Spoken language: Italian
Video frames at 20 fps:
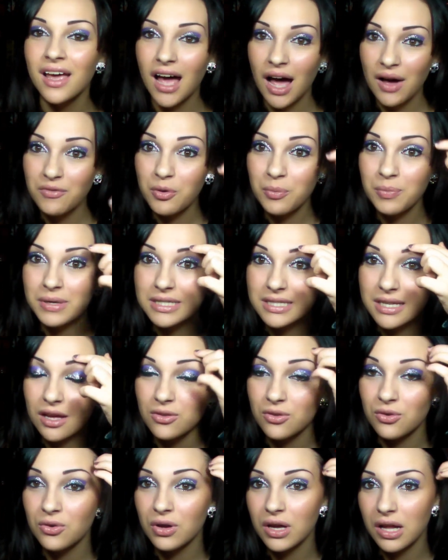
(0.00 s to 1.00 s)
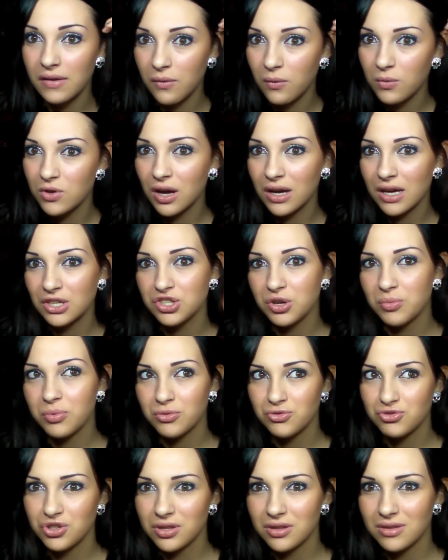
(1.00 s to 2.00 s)
avevo pensato e l'avevo anche già
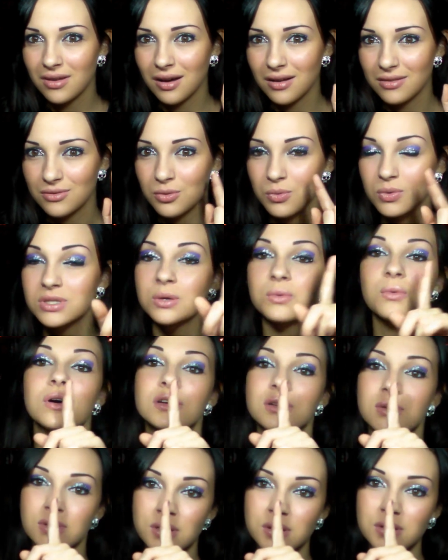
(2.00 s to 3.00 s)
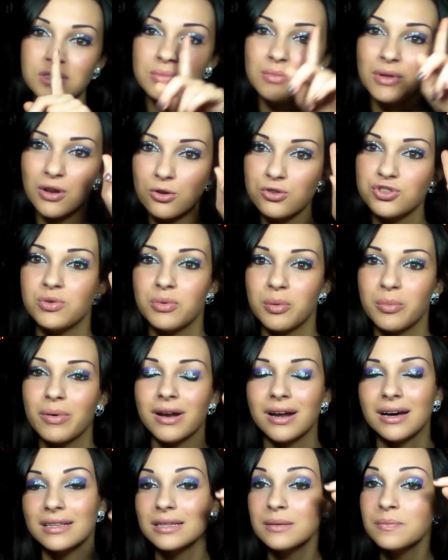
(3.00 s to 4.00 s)
progettato, questa, qua, questa cosa me l'ero già
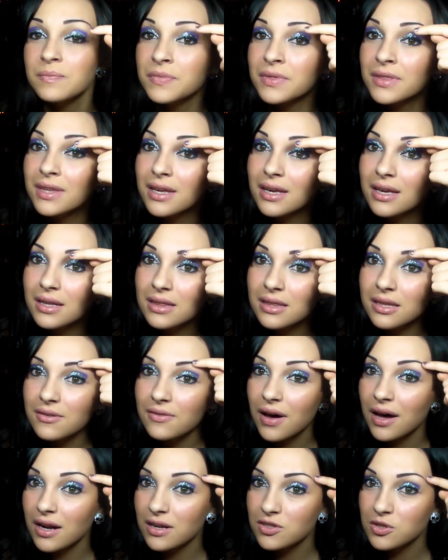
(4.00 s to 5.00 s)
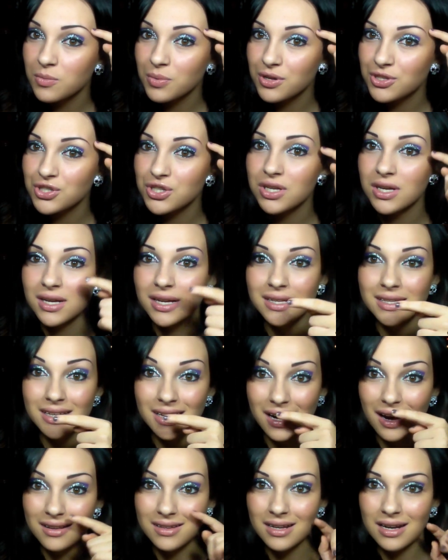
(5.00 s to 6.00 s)
preparata, di fare le sopracciglia
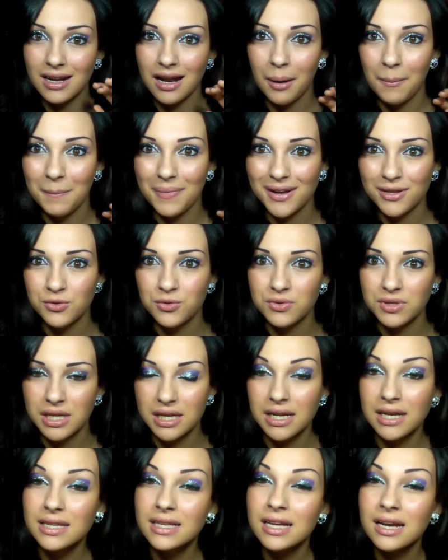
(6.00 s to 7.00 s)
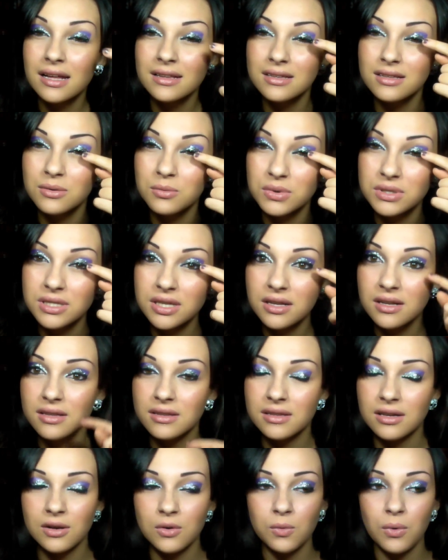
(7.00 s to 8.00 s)
glitterate e le labbra tutte glitterate di questi
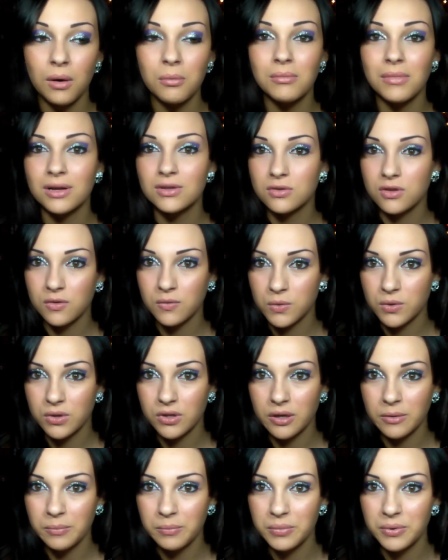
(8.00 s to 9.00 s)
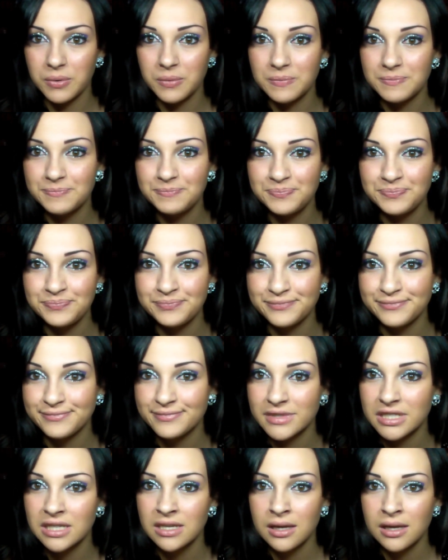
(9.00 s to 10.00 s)
glitter qua, ma non ho avuto tempo.
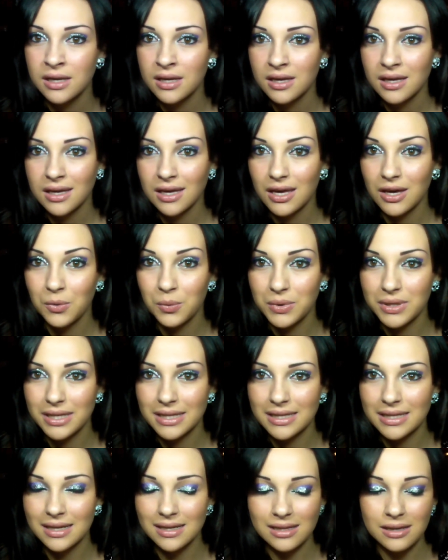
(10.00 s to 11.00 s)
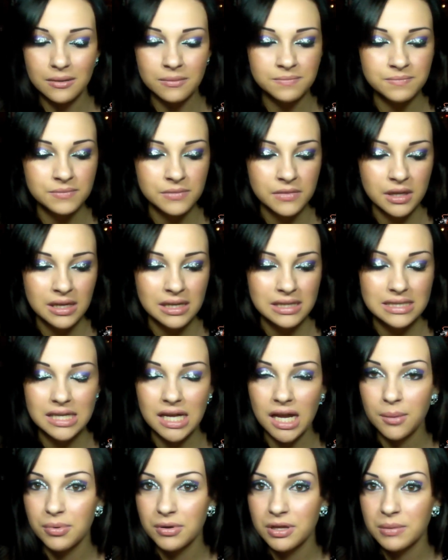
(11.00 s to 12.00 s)
E quindi nada.
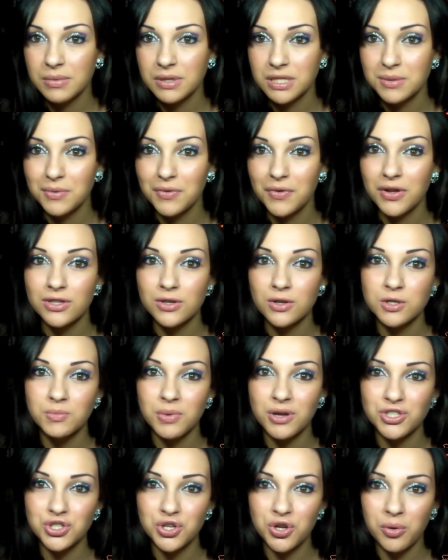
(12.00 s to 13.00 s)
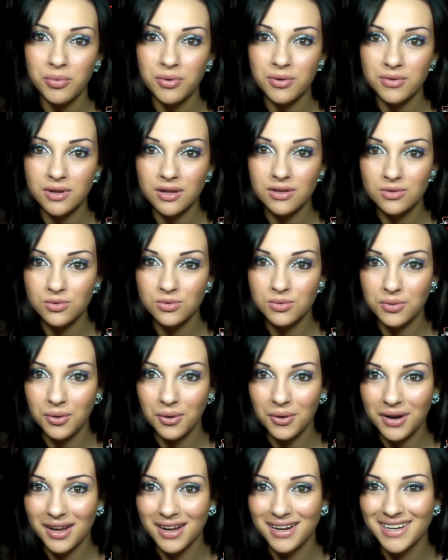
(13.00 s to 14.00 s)
Sarà per una prossima volta lo spaccerò per un altro
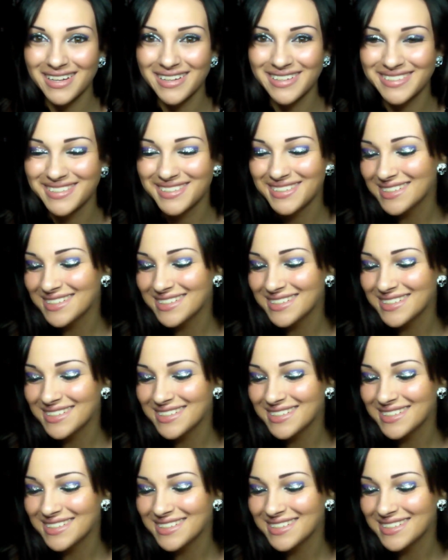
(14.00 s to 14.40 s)
tutorial.